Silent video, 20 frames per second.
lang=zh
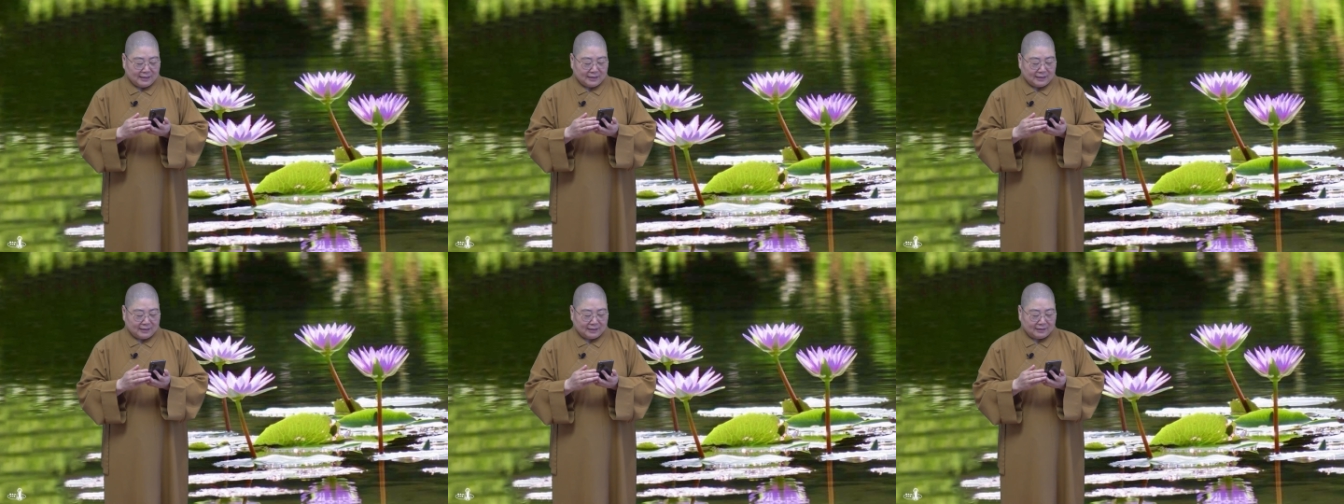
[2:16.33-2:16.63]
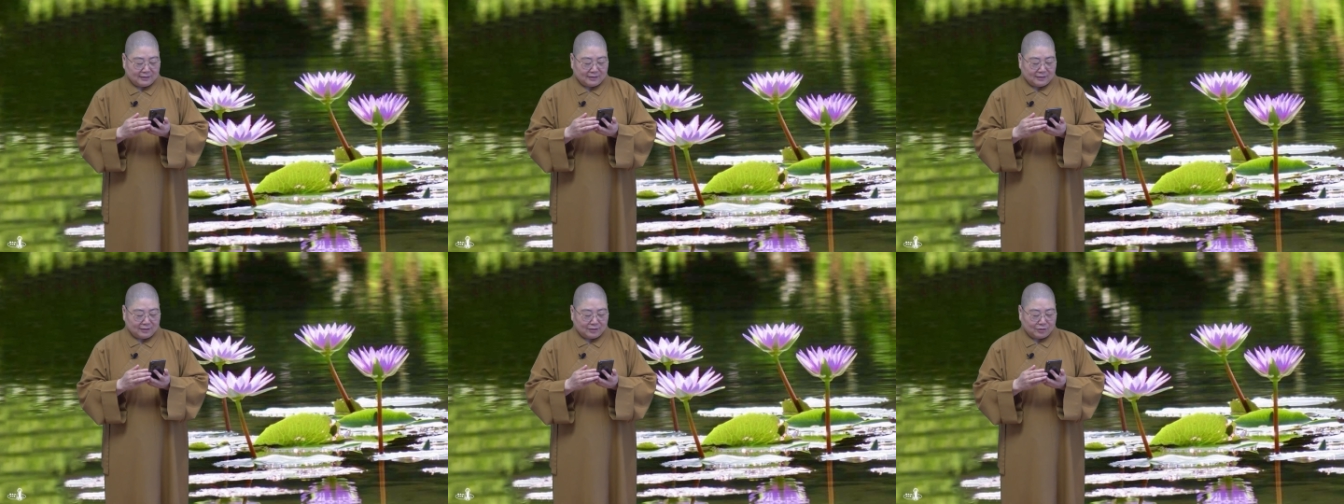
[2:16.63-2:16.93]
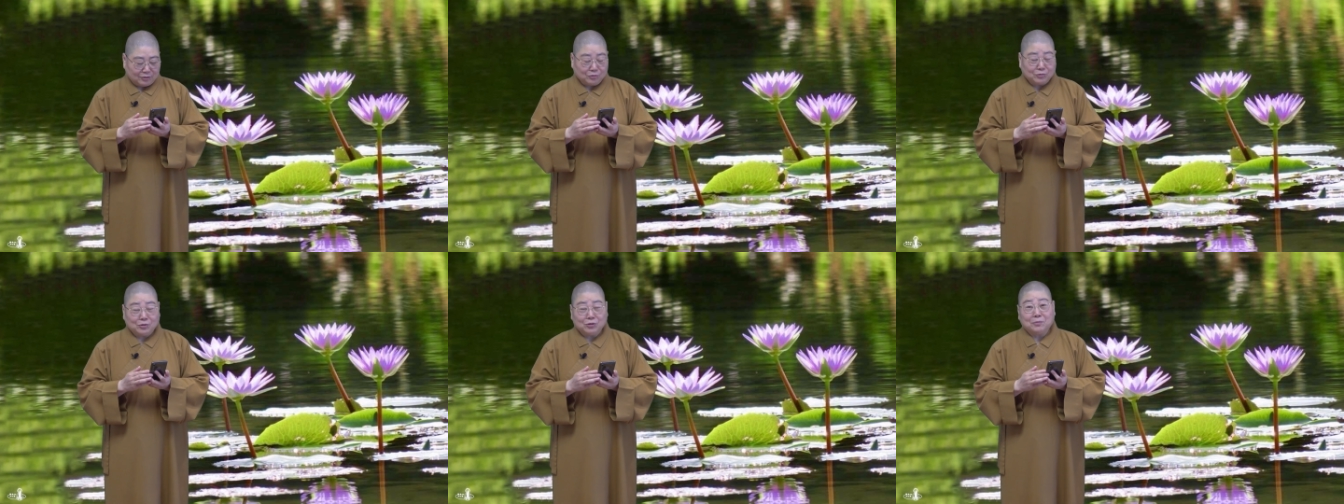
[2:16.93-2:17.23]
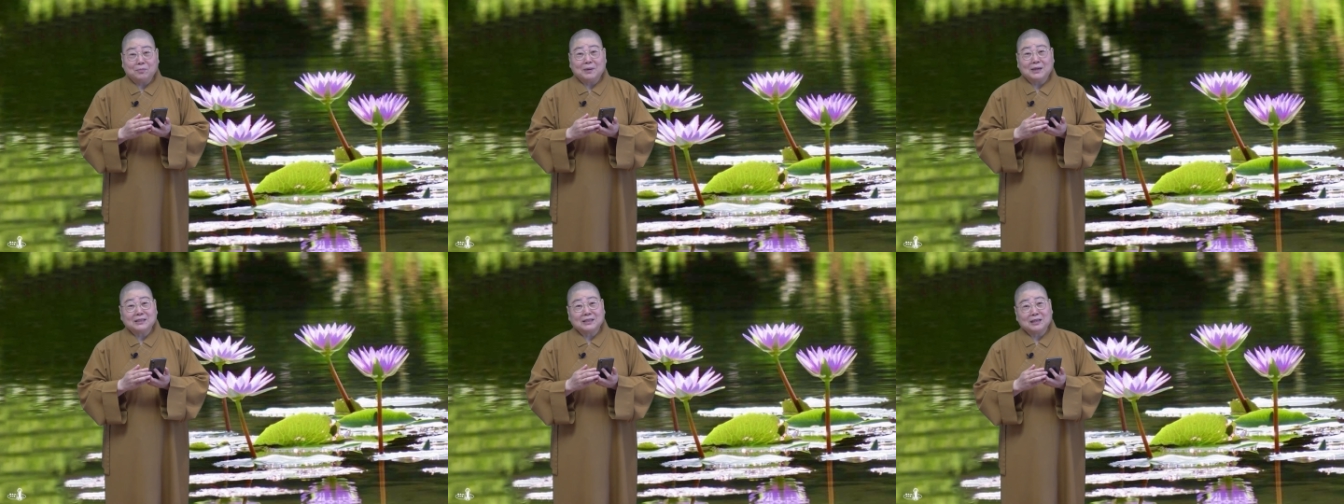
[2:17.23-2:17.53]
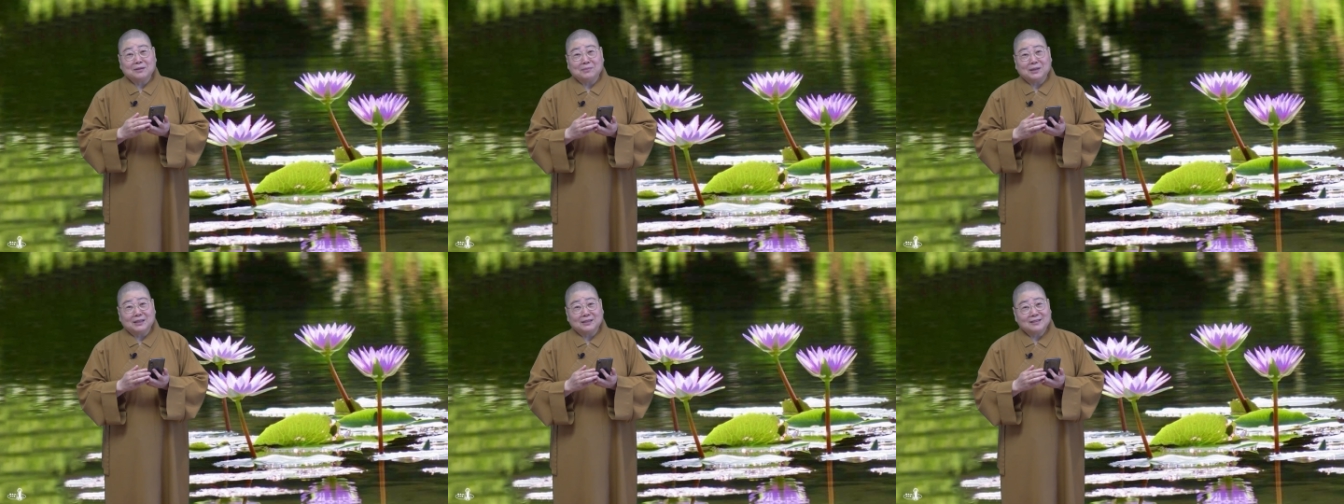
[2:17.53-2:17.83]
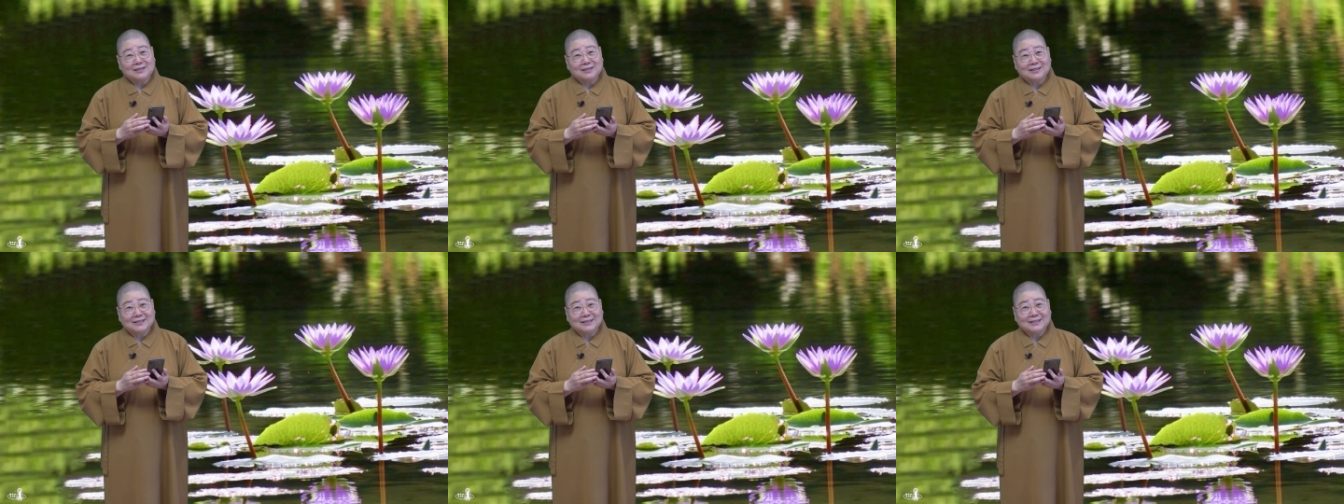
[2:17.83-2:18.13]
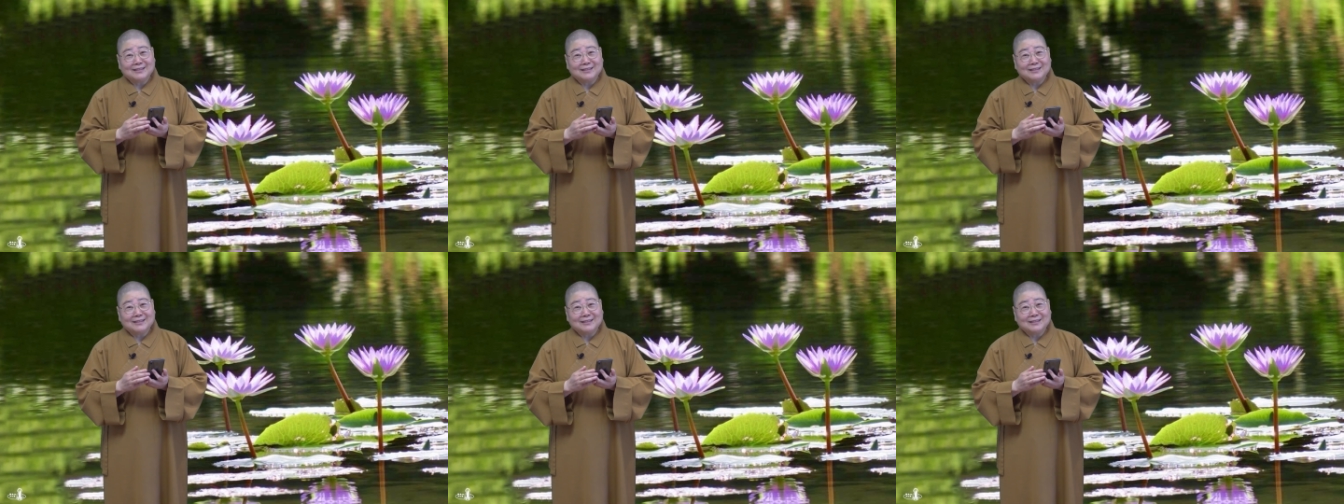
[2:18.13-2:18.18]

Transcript: 呃，如果有帮上忙，这真